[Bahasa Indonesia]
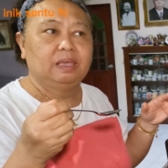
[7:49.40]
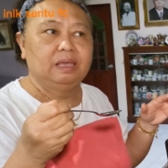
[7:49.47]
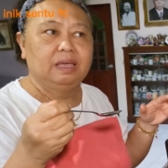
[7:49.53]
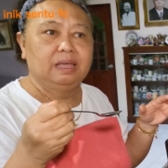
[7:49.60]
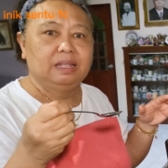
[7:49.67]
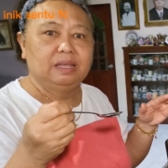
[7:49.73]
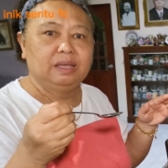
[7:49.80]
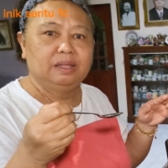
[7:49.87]

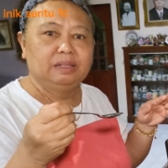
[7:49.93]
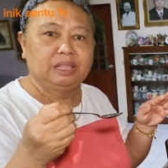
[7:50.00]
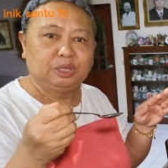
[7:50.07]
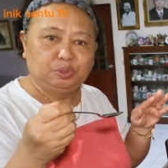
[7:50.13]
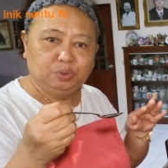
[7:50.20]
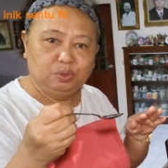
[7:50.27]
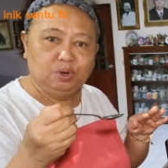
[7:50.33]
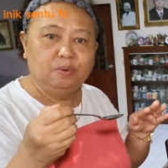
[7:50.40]
uh, tak
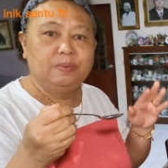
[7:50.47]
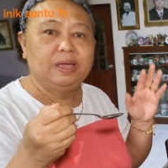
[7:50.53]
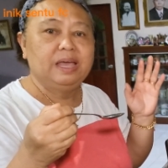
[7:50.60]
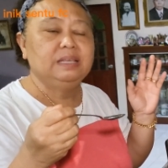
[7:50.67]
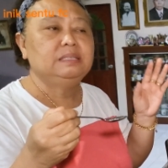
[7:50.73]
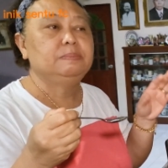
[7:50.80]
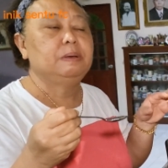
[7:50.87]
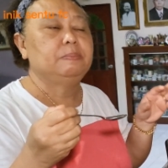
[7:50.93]
cukup
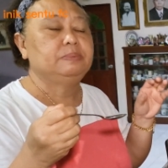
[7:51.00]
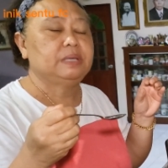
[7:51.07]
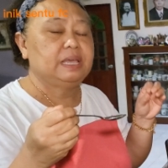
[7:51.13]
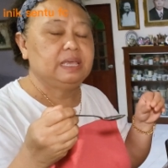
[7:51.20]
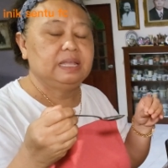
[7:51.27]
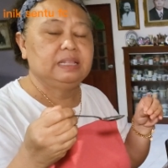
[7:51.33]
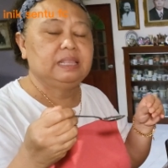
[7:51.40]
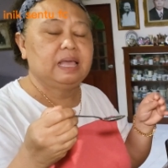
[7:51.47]
ya. Sebab
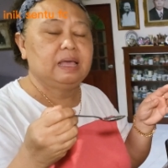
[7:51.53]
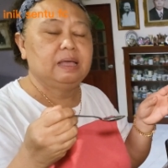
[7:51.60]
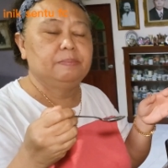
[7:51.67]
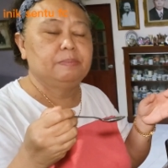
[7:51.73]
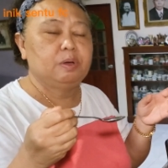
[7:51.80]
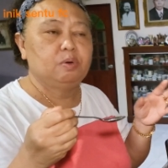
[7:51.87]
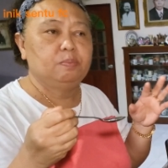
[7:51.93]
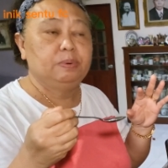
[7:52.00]
saya tak
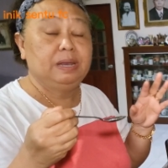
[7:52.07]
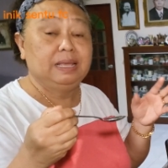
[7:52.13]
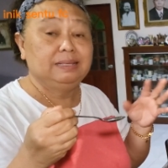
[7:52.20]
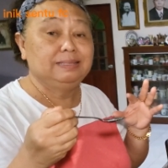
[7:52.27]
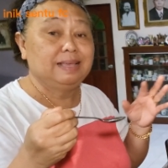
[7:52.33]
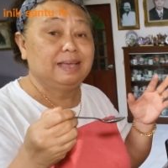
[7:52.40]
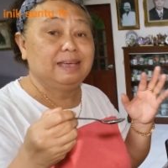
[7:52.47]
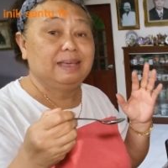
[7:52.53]
mau pedas
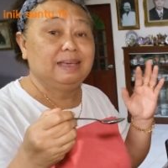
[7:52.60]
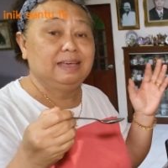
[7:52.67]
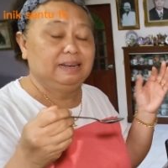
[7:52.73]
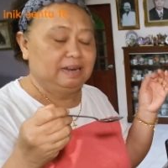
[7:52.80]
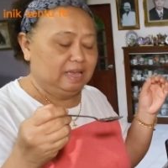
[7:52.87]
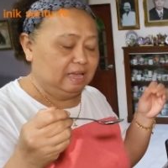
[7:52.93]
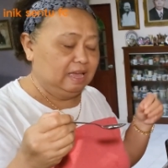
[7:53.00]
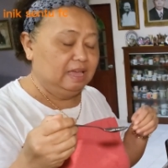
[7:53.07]
sangat.
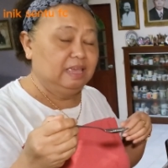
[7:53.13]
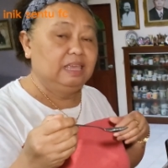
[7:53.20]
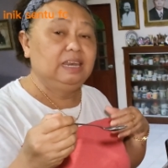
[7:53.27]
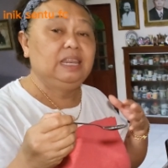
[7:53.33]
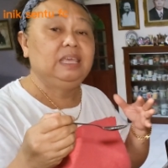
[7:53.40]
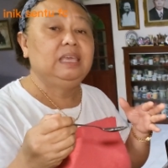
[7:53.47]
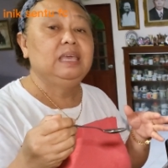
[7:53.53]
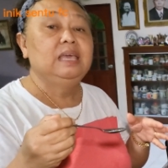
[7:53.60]
Uh,
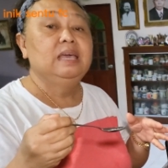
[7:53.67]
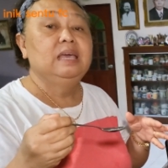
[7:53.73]
ini